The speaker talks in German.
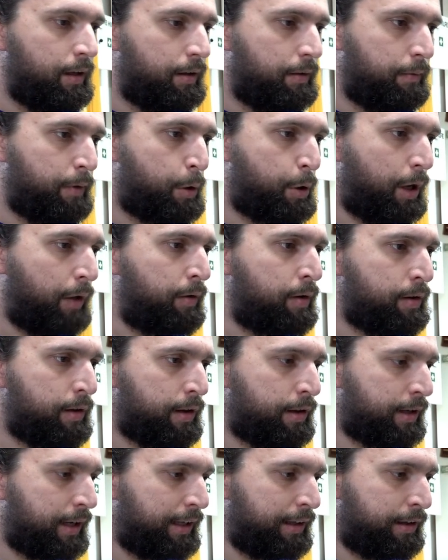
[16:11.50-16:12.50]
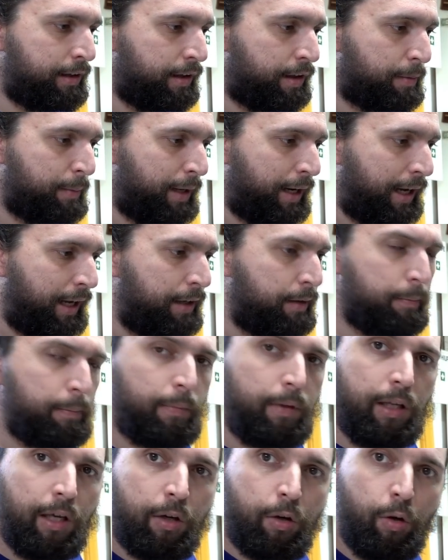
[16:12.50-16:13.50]
wir schauen uns das Ganze jetzt mal an.
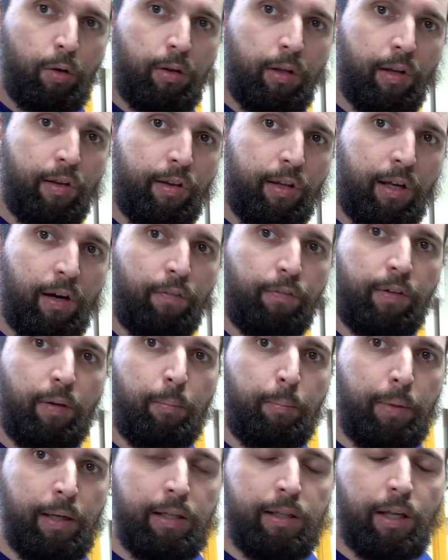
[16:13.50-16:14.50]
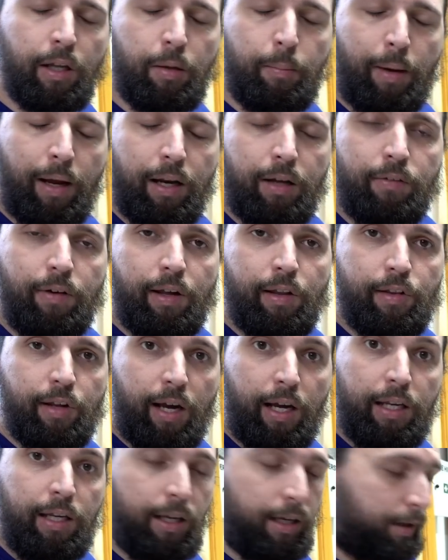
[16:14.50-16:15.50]
Ihr könnt es hier auf dem Bild ja normalerweise
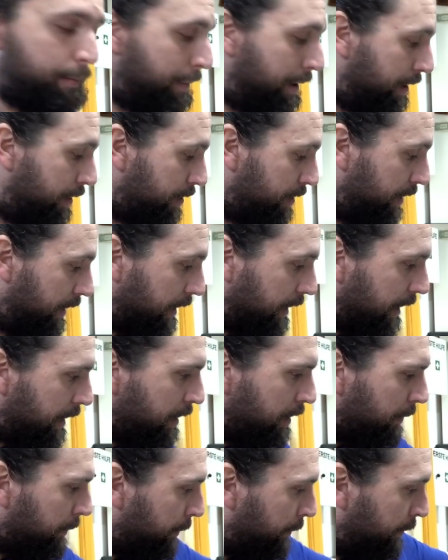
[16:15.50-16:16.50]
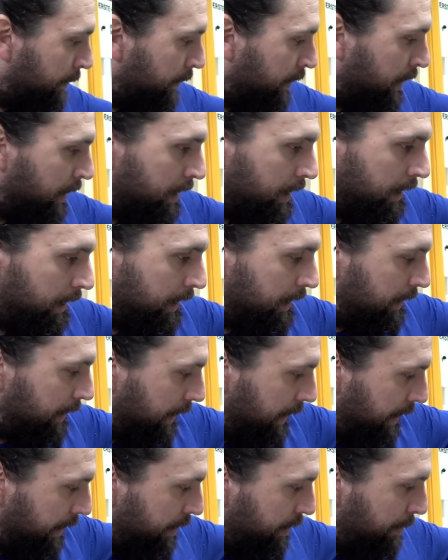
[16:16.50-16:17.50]
einigermaßen erkennen. Ich
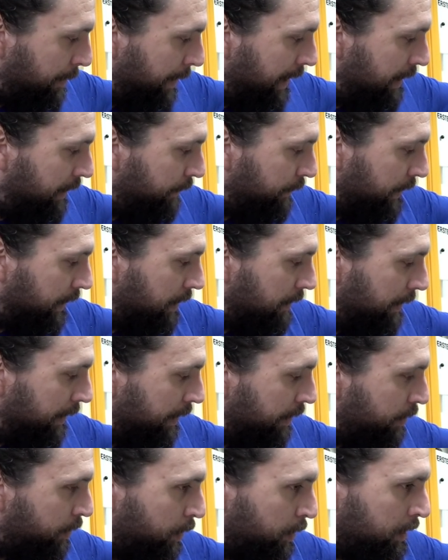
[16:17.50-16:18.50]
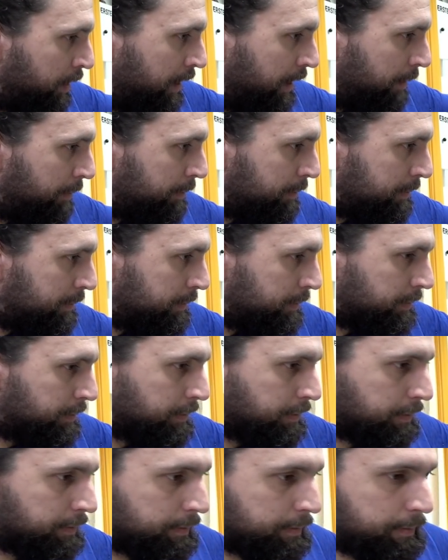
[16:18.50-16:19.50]
drehe jetzt mal die Frequenz runter.
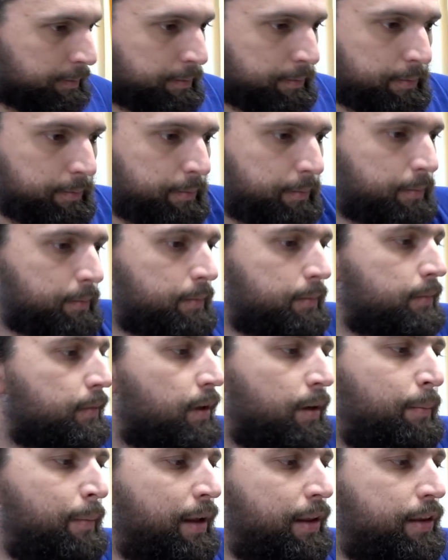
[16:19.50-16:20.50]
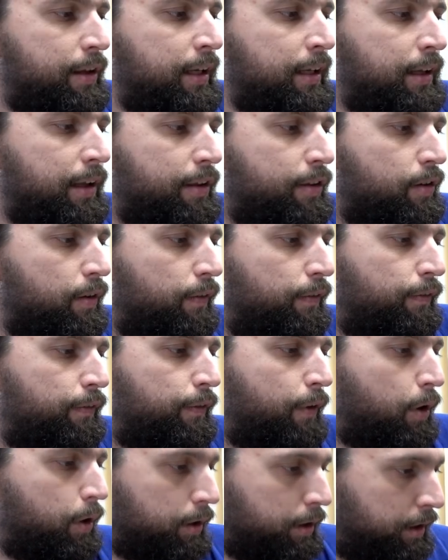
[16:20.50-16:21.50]
Und man sieht es
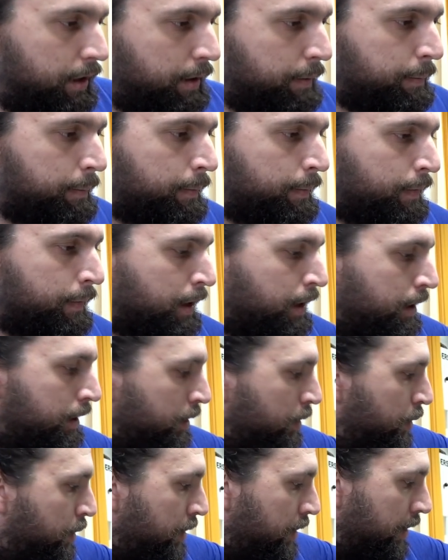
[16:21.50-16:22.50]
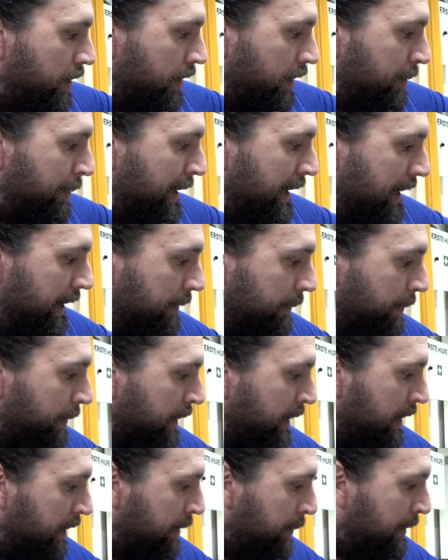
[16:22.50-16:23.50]
sofort. Ne? Guckt es euch mal an.
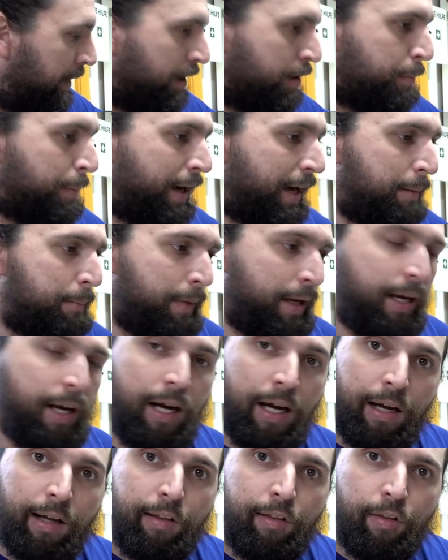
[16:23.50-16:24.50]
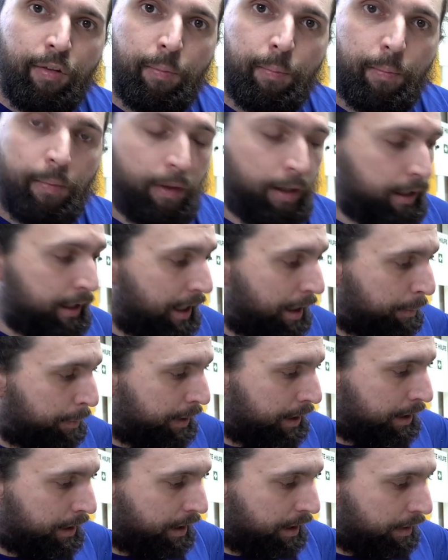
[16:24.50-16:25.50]
Ich bin jetzt bei 1 Megahertz. Ich habe
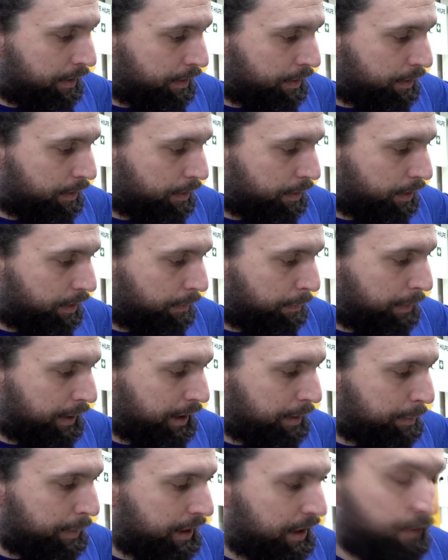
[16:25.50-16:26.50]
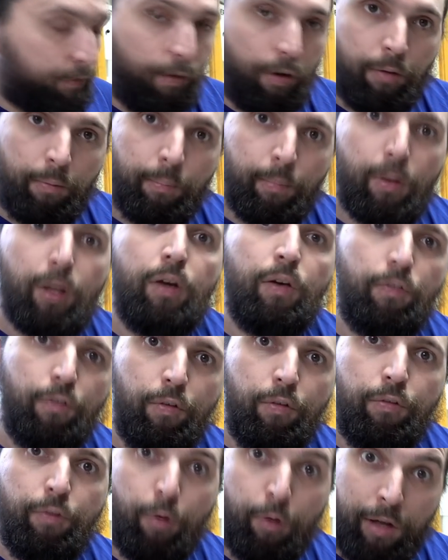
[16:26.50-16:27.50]
hier einen Peak-Peak von
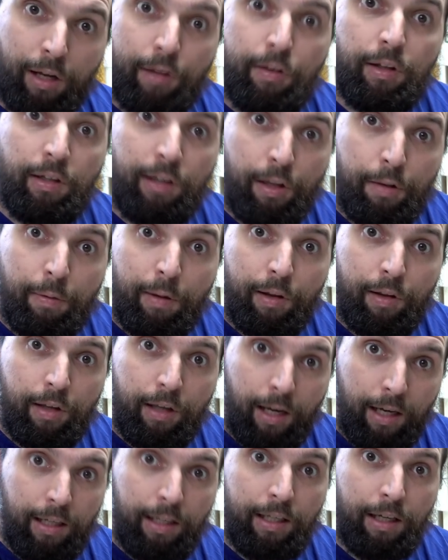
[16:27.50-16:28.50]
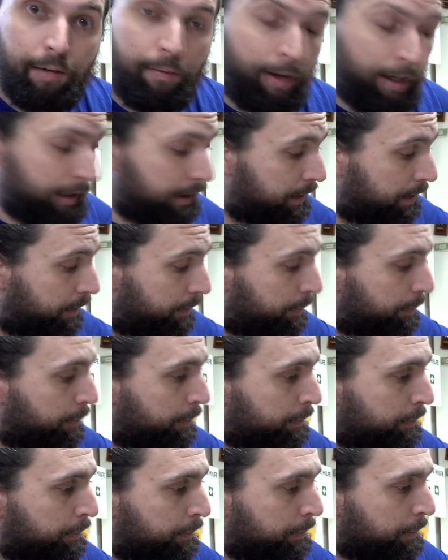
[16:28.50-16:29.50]
5 Volt, also das, was ich eigentlich erwarte.
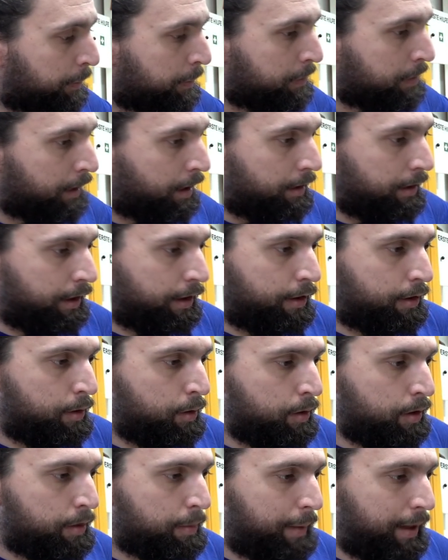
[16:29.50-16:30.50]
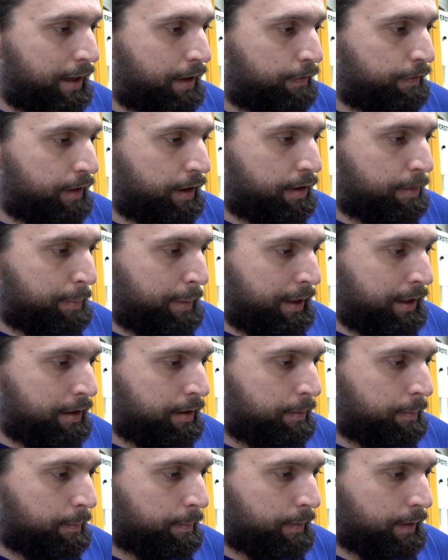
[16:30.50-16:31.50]
Und jetzt guckt mal auf das
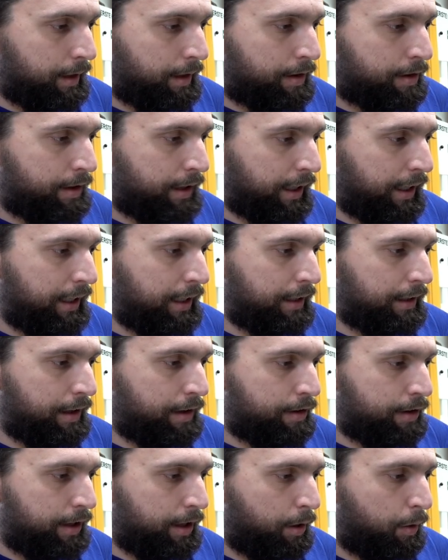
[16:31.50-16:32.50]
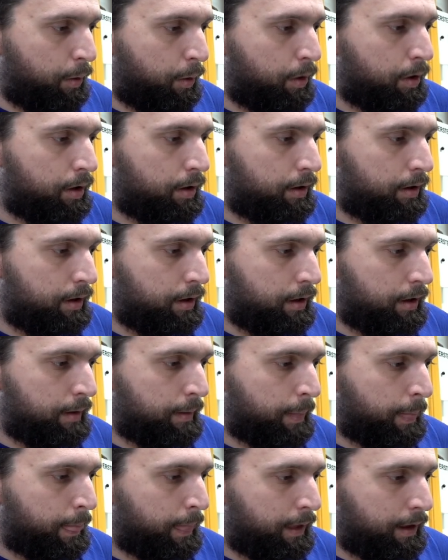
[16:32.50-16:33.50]
Bild. Jetzt drehe ich das hier hoch
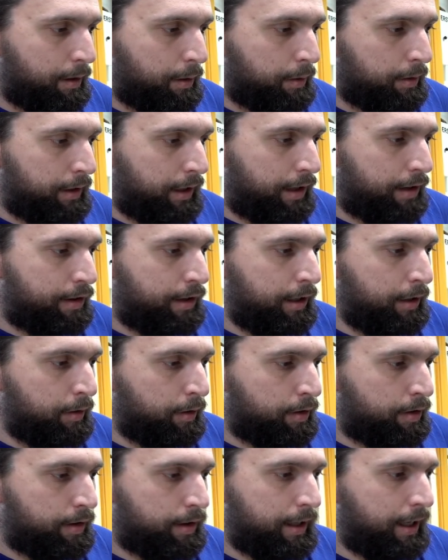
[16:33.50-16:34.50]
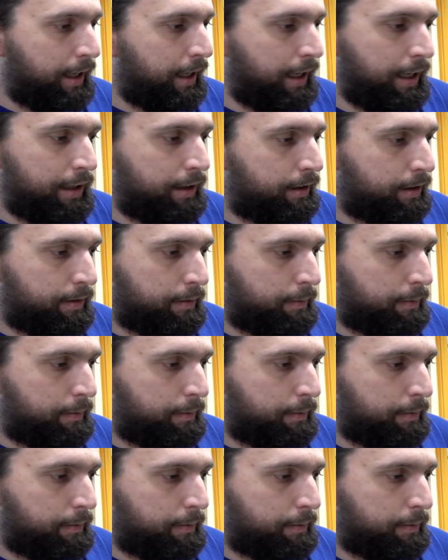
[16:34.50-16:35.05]
und der Sinus, der geht